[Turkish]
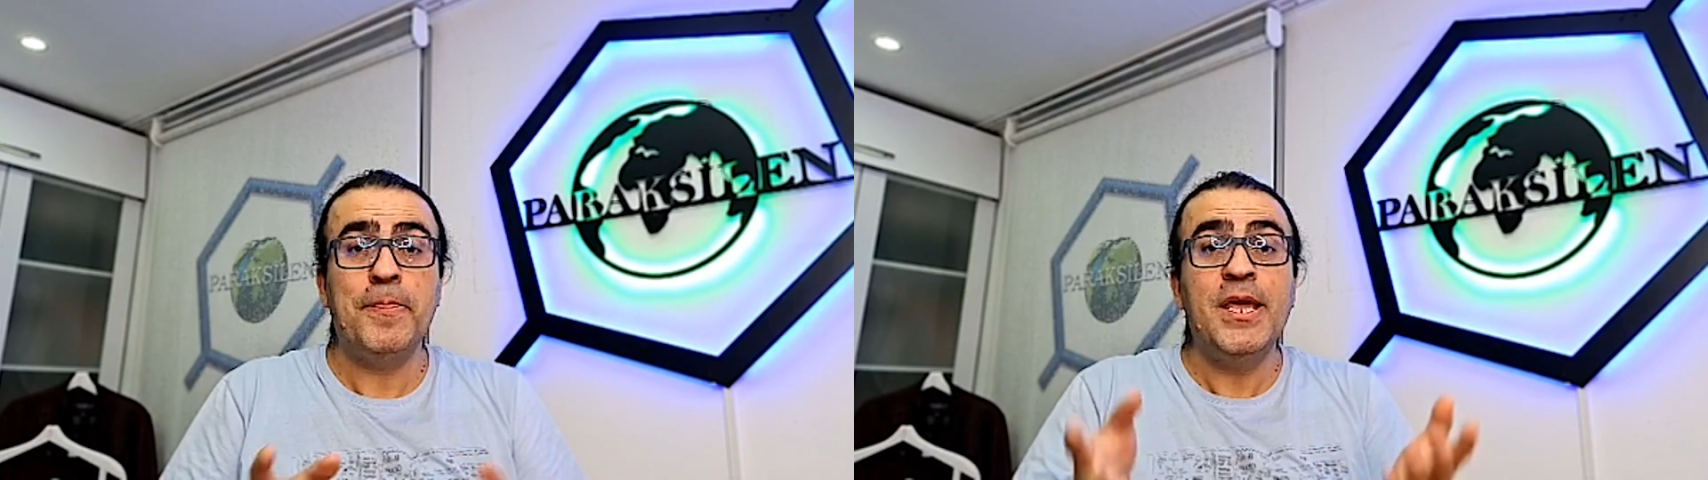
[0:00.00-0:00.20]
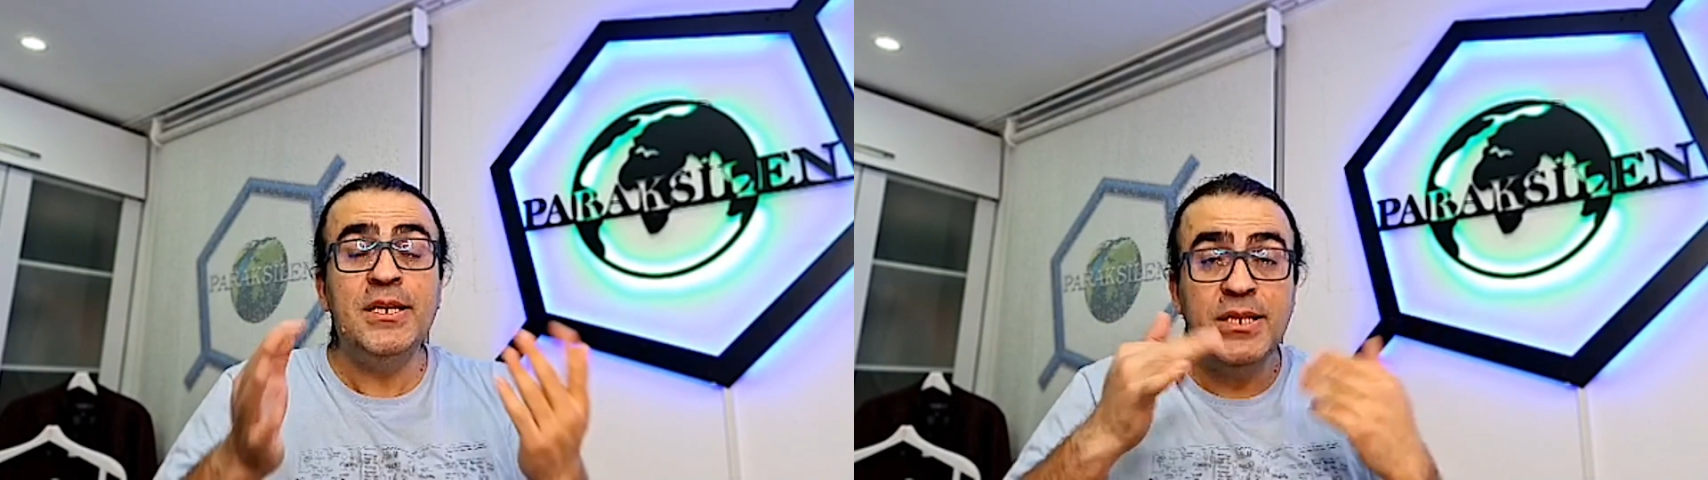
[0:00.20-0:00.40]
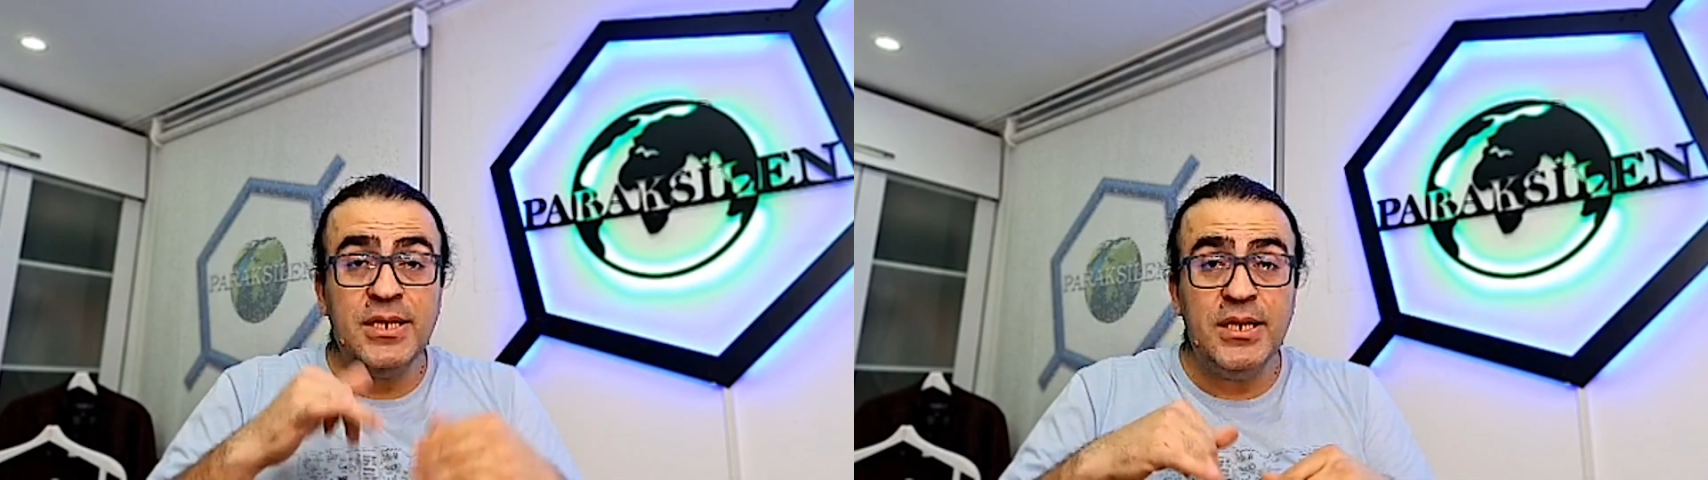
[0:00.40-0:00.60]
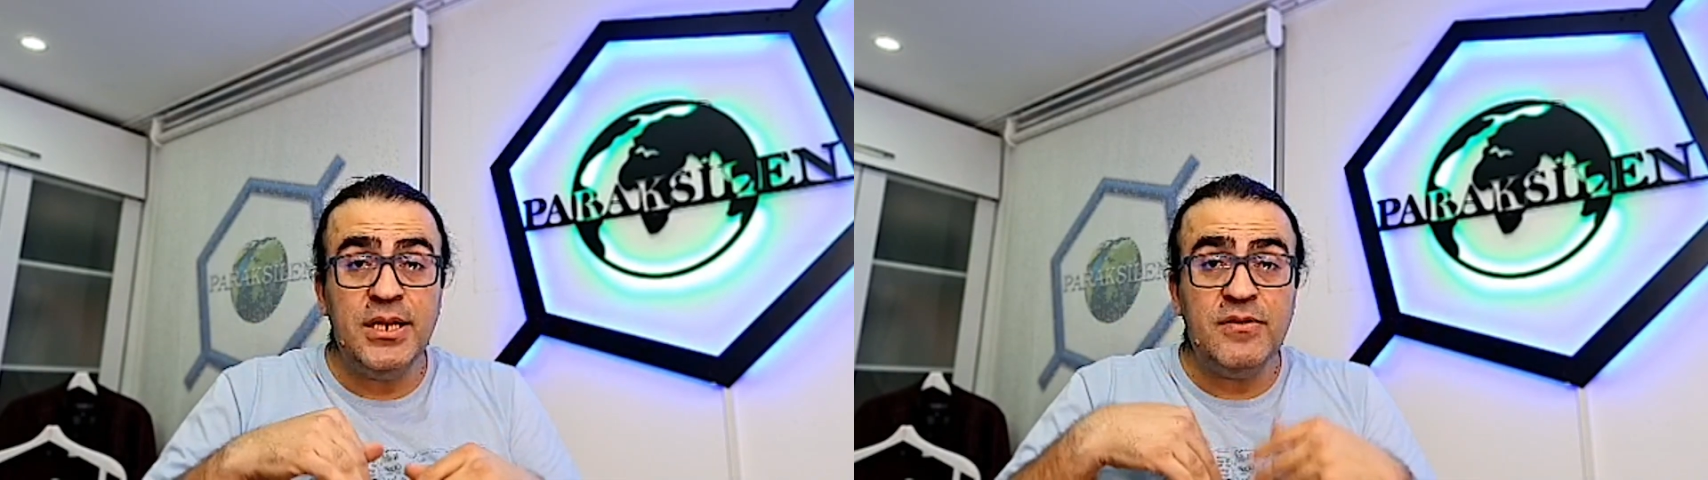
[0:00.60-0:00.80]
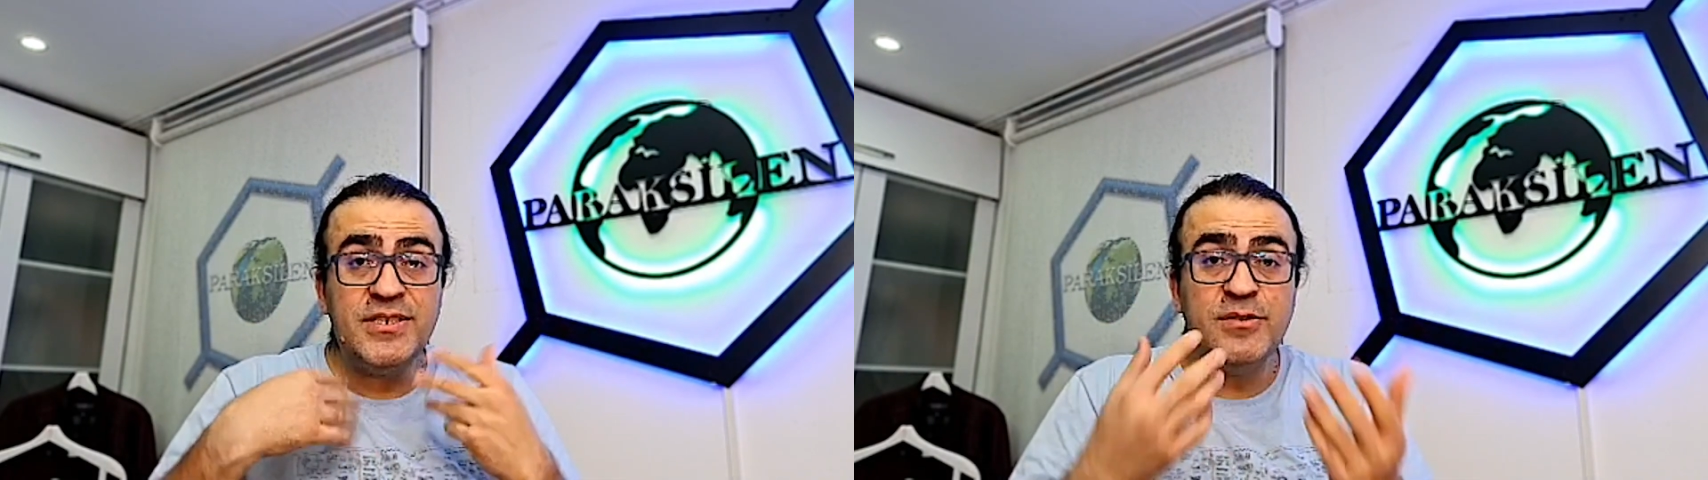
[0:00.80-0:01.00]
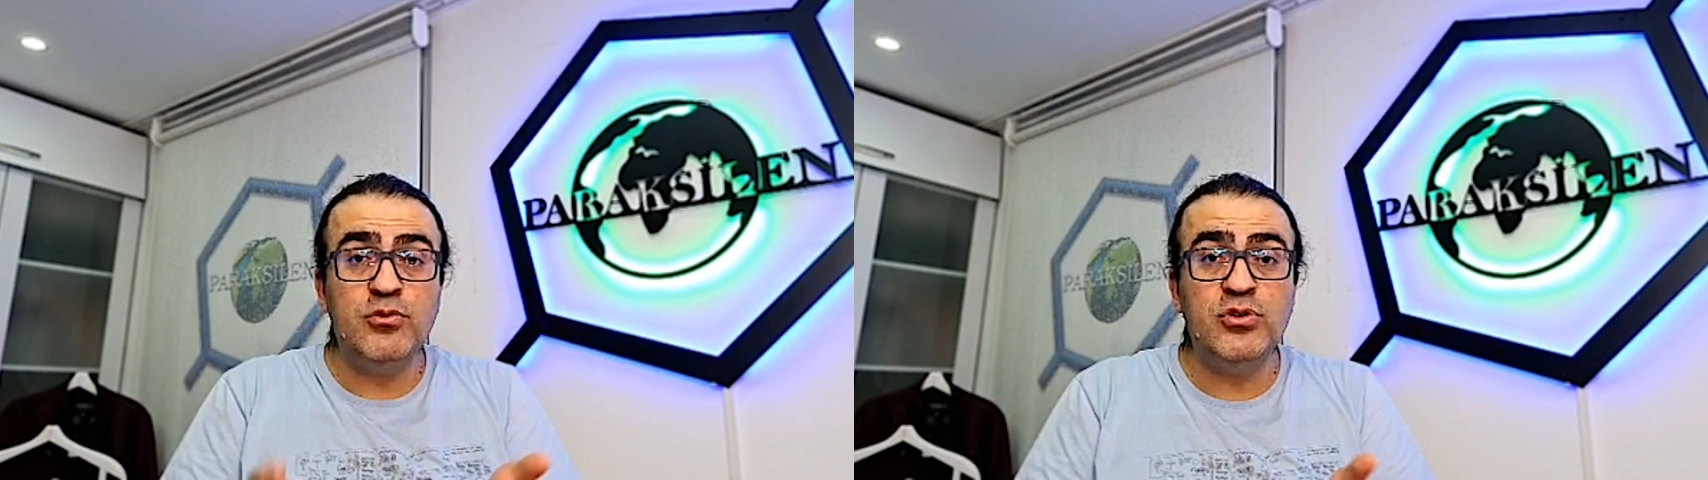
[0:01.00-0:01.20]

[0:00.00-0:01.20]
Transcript: Elinde kaynak varsa bugün